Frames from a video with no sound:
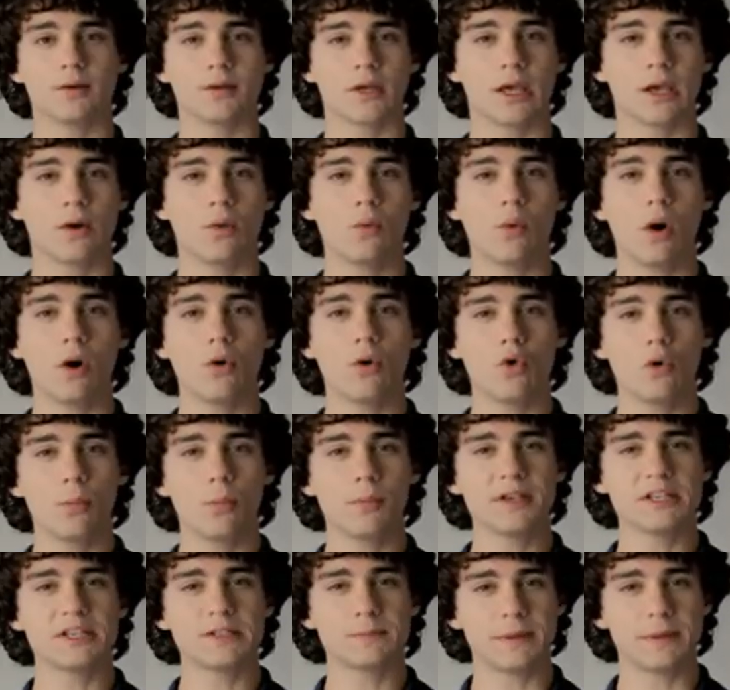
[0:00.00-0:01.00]
que com
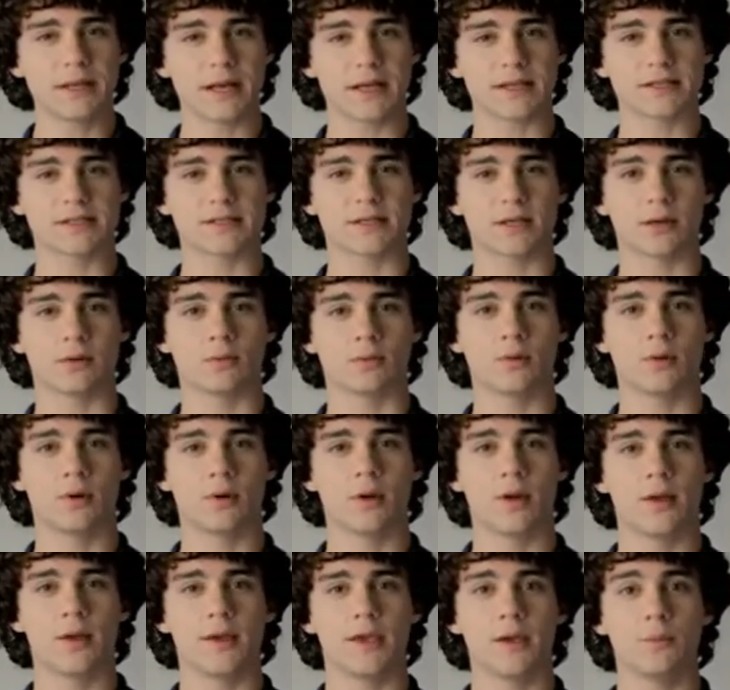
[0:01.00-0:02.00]
alguma inspiração
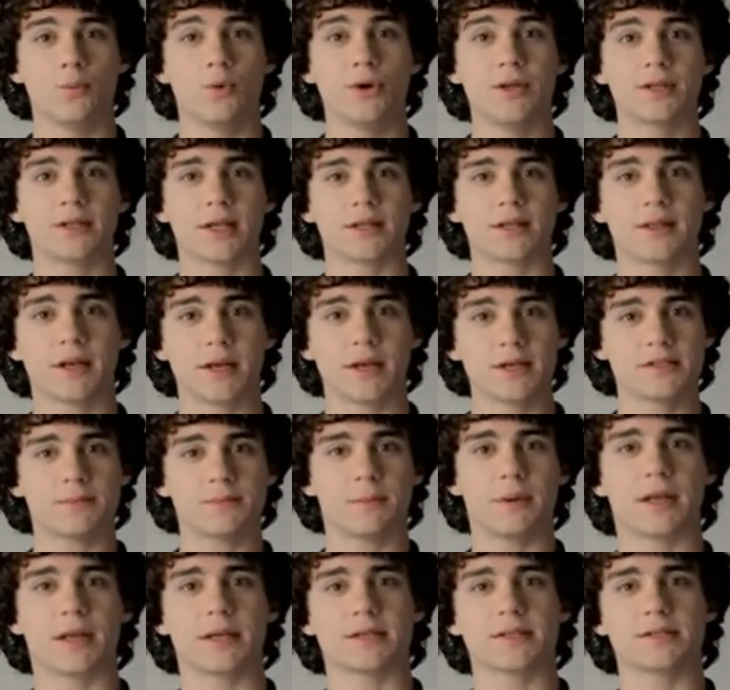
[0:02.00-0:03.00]
e muita
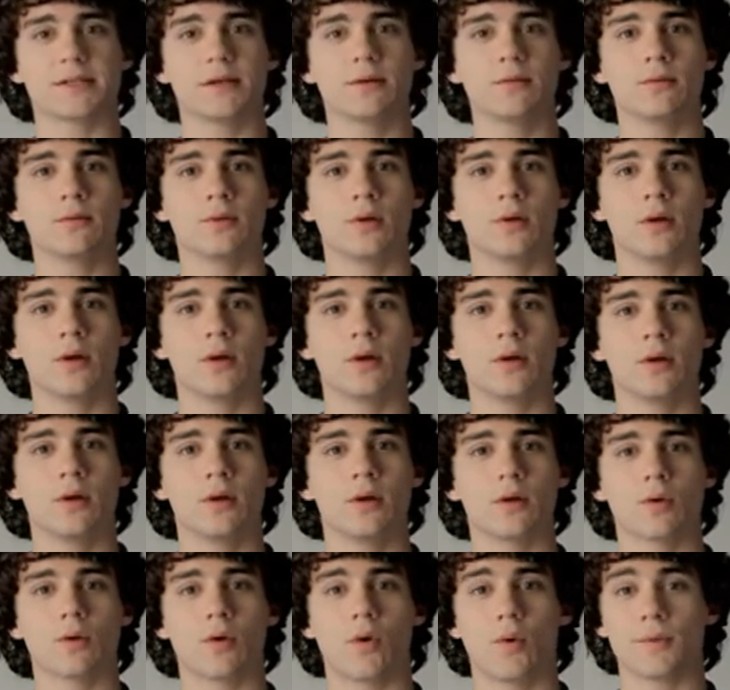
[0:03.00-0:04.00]
transpiração,
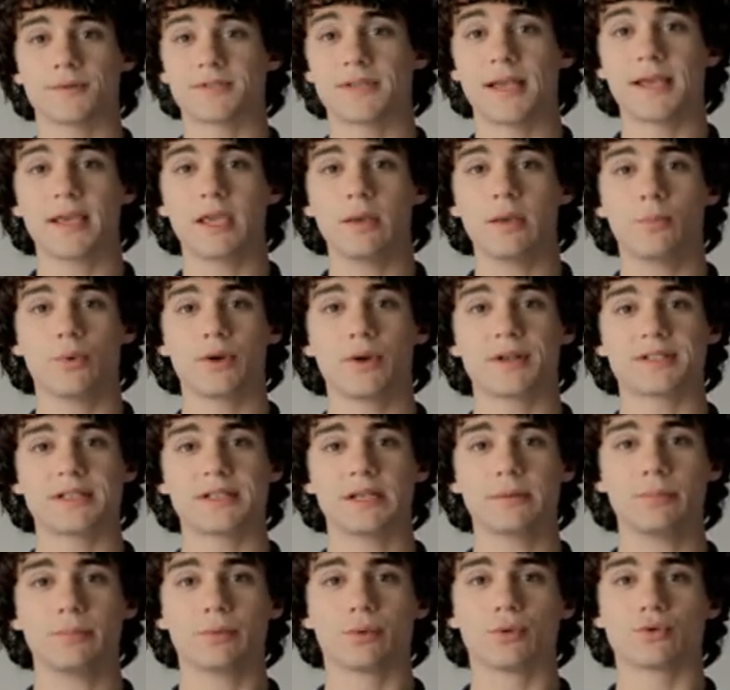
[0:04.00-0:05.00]
conseguem, por
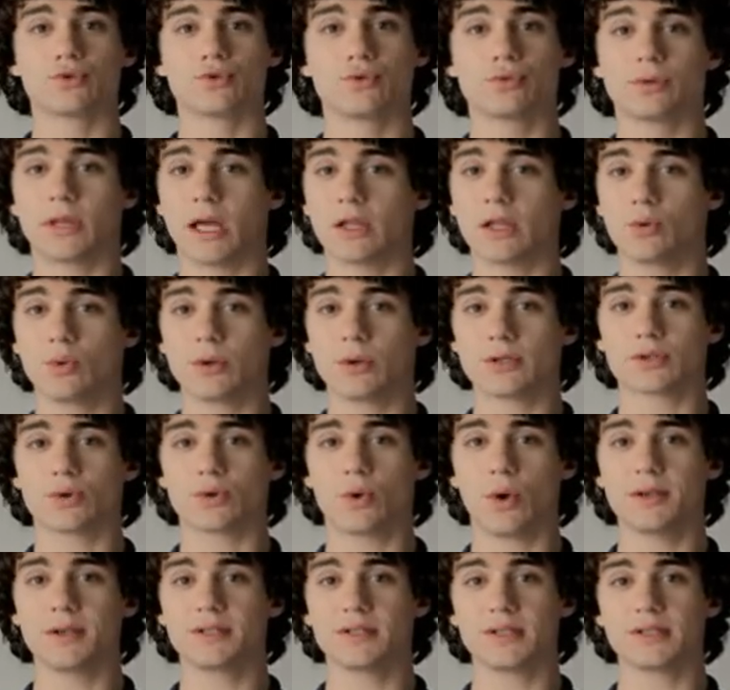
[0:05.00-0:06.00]
exemplo, juntar duas
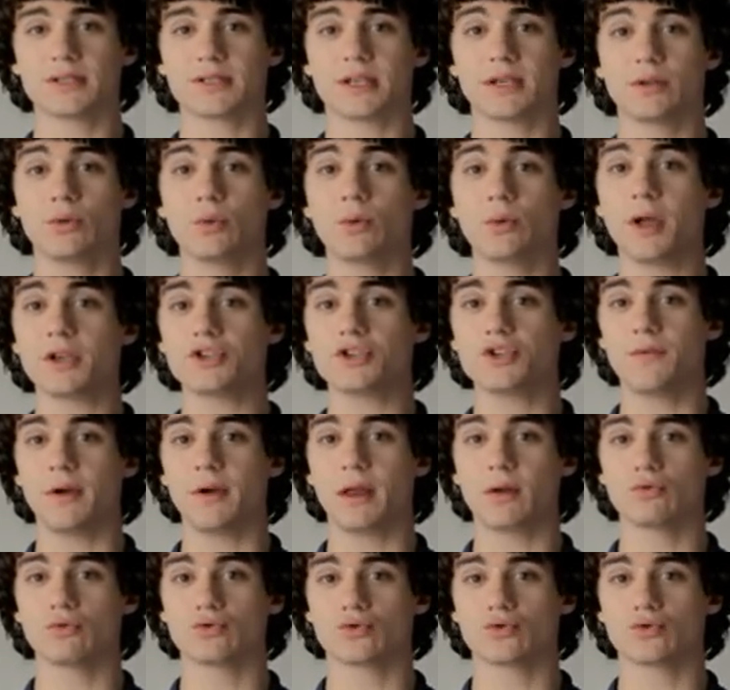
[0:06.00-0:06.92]
coisas que nunca tiveram